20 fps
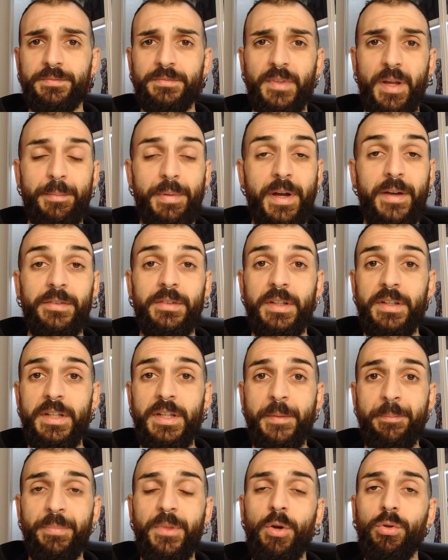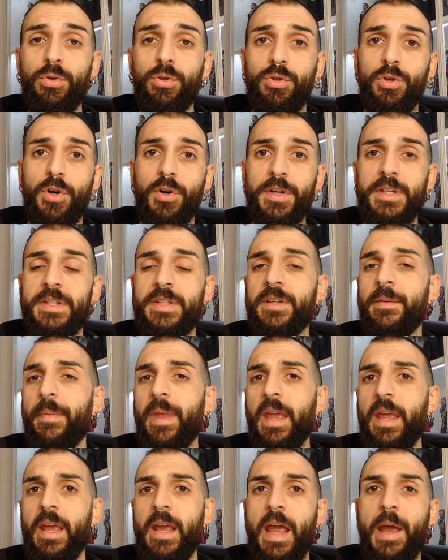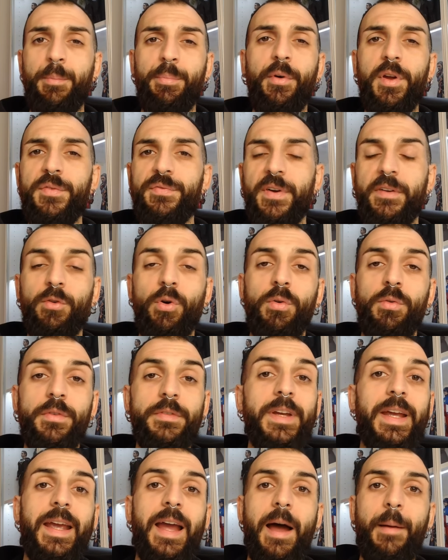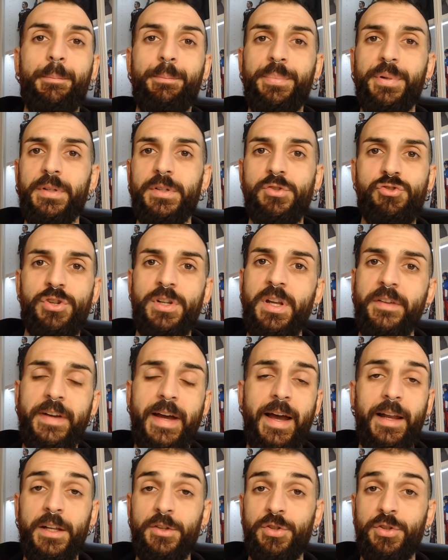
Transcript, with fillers: da parte di Hot Toys e poi farò un recap generale,